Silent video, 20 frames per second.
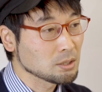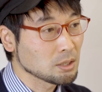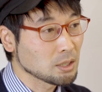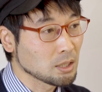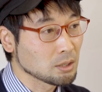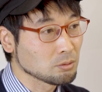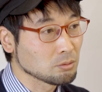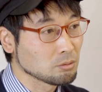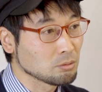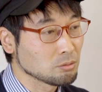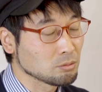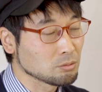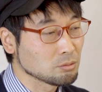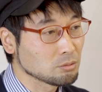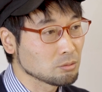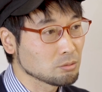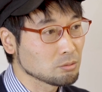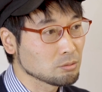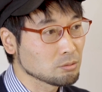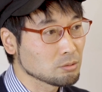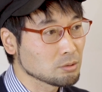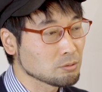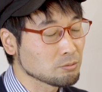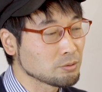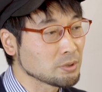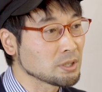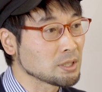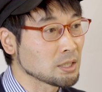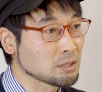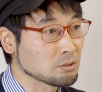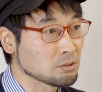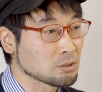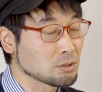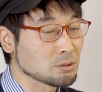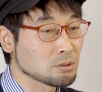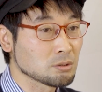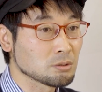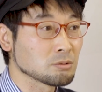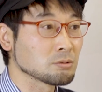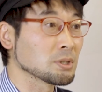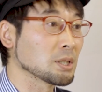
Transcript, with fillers: あのフリーランスにすぐ